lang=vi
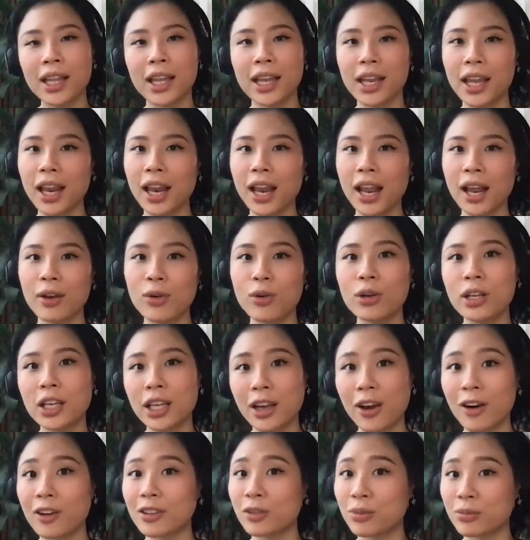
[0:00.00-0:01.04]
thế nên là đôi
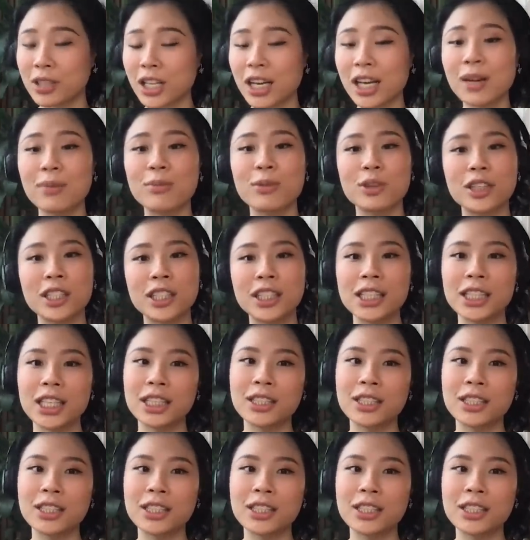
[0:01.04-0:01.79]
khi họ cũng sẽ cần một người ừ.